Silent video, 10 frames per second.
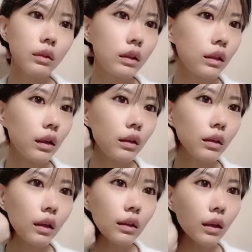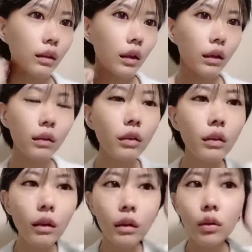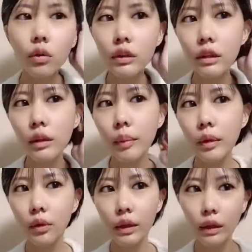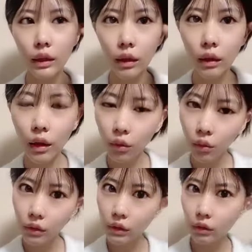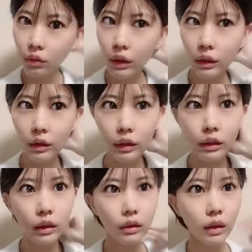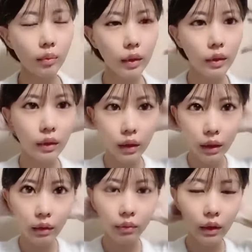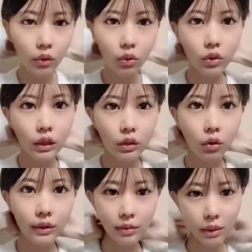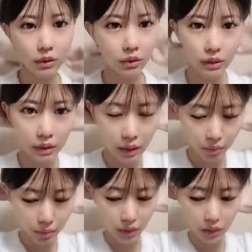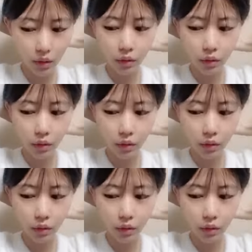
新幹線内でお医者様の方看護師の方がいらっしゃいましたら何号車にお集まりくださいみたい